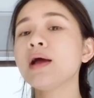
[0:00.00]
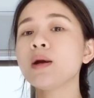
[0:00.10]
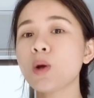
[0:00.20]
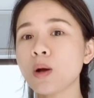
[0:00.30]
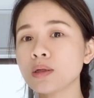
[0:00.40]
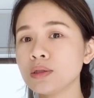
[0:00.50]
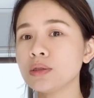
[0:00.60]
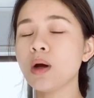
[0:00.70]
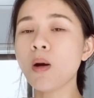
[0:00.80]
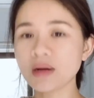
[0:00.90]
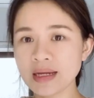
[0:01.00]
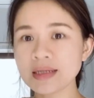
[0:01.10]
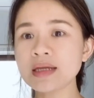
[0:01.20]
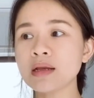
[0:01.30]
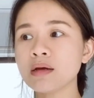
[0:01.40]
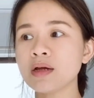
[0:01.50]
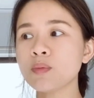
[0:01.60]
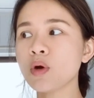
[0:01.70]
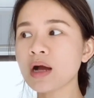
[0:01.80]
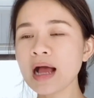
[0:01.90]
ก็คือออกได้ดีเลย พ
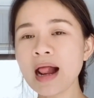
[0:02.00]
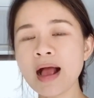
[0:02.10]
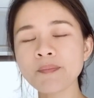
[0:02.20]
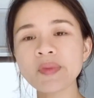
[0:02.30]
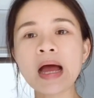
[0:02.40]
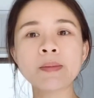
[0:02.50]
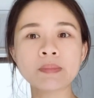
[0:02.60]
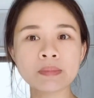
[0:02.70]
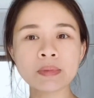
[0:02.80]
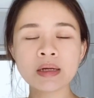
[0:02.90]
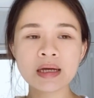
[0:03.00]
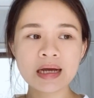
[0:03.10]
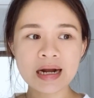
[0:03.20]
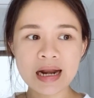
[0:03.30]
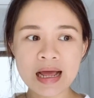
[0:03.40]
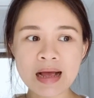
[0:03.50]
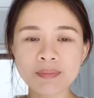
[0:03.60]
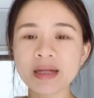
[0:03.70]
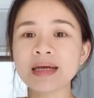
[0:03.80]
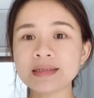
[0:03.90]
วกคราบดำคราบ
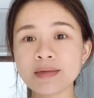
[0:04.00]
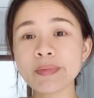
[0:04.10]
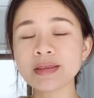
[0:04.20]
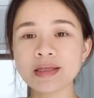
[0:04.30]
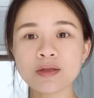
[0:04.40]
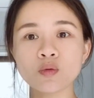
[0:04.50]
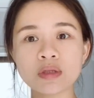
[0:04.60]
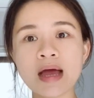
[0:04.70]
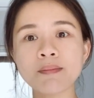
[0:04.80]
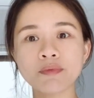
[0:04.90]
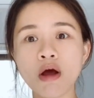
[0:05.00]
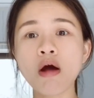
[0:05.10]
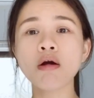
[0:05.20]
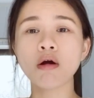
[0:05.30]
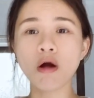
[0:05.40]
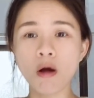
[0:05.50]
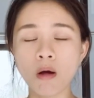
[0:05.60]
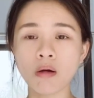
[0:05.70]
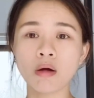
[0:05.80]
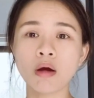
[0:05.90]
อะไรที่มันติดอยู่ตามร่องขอ
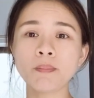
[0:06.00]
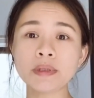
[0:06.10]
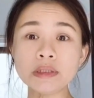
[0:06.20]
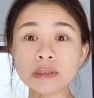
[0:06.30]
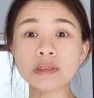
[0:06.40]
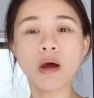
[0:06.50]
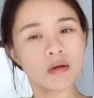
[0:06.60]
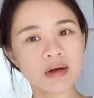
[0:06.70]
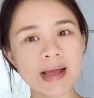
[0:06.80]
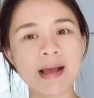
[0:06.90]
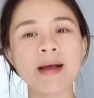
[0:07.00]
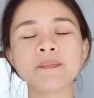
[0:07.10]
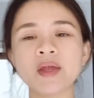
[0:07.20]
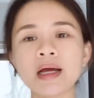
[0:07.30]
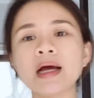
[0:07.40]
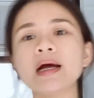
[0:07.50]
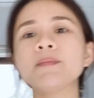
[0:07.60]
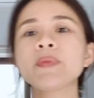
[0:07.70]
งพื้นห้องน้ำนะคะ